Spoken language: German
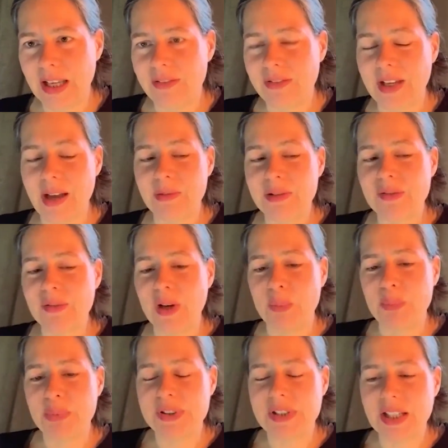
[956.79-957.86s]
Wir haben zwar
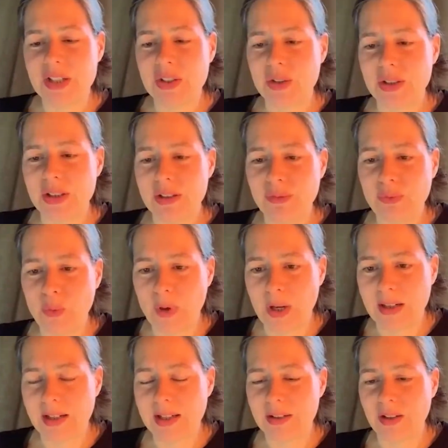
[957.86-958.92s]
auch bisher schon den
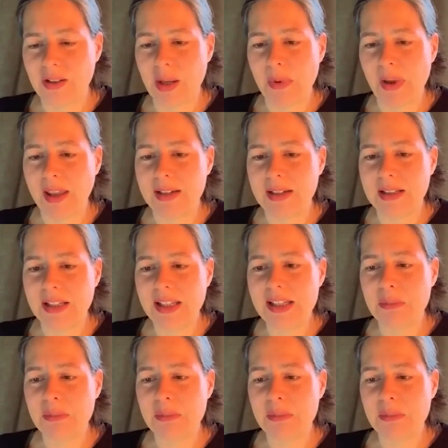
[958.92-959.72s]
Vorrang erneuerbarer Energien,